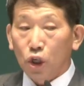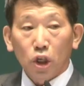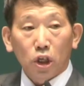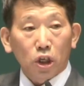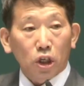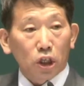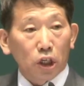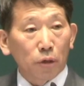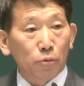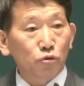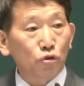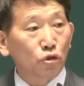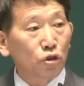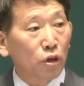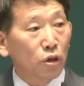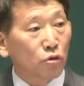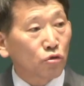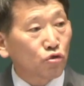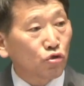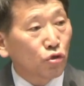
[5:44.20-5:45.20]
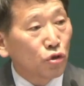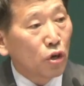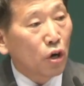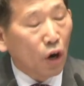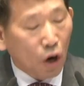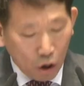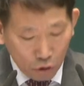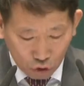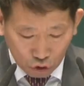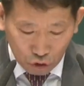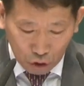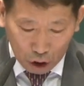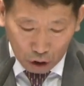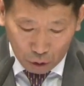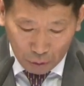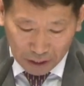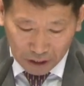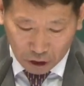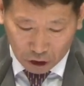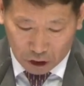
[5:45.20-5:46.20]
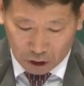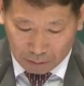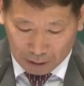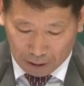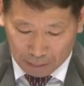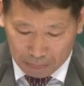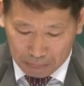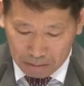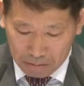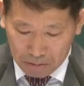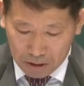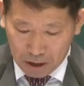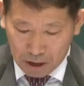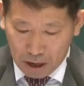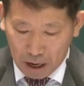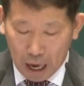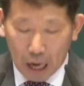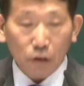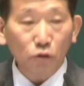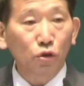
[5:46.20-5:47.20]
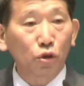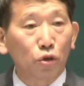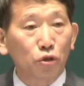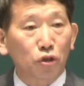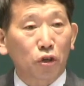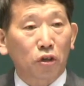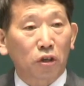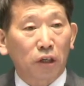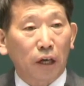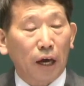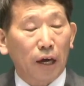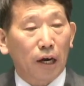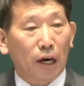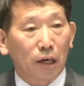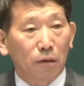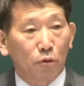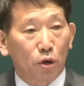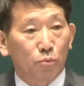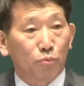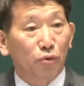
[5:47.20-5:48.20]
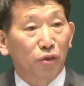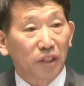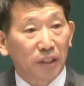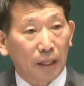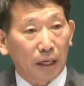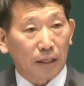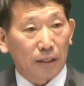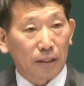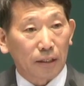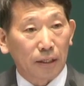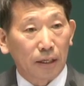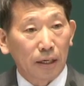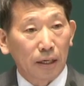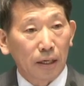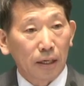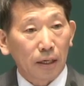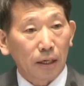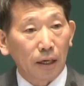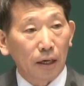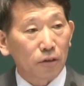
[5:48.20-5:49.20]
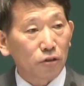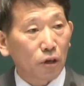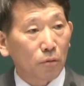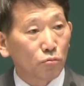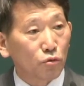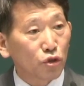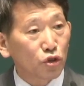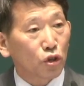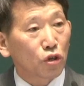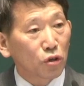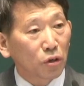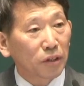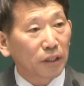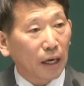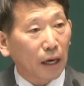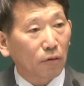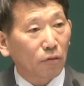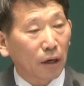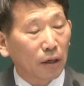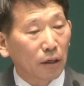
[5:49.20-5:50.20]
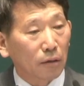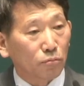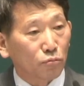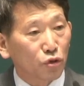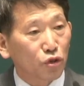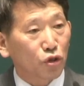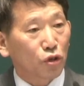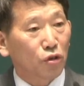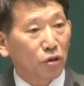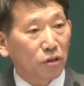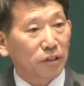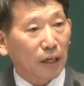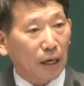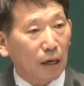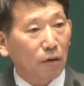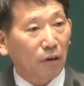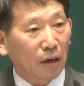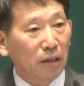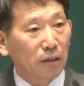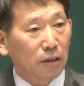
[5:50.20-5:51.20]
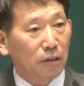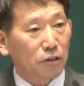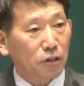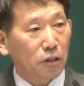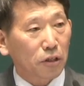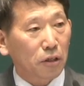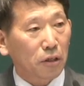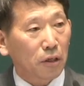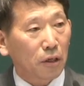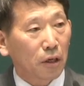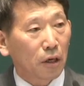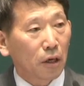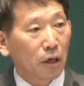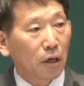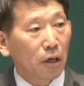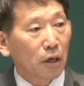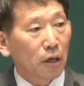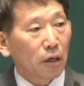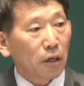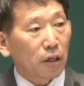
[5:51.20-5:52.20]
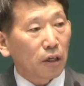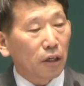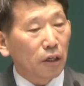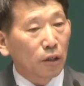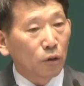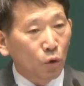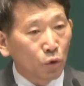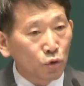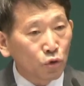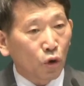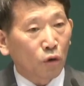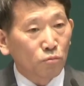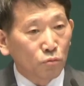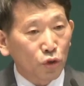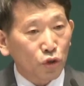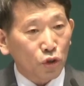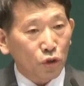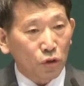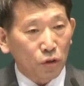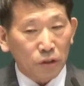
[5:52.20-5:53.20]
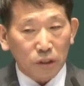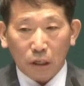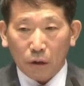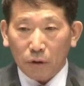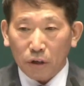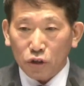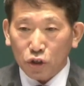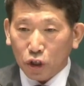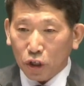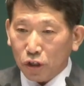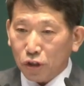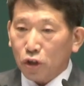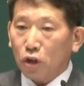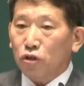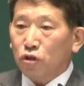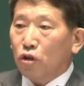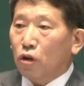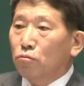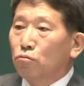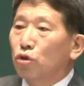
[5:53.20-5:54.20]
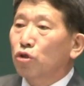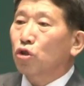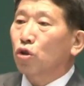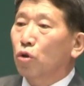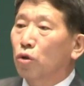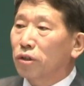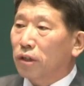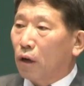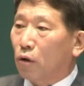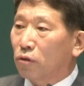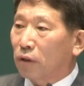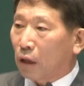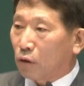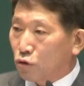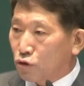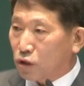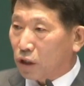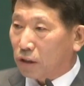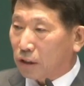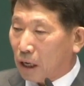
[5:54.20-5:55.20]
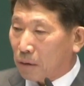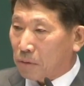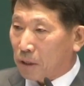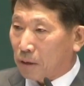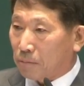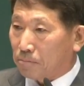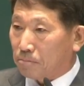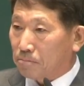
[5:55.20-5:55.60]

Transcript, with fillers: 입술로는 주여 주여를 외치지만 행위로서는 하나님을 부인하는 그래서 무신론이라고 하는 무신론자라고 하는 것이 이론적 무신론자와 실천적 무신론자로 나눌 수 있다면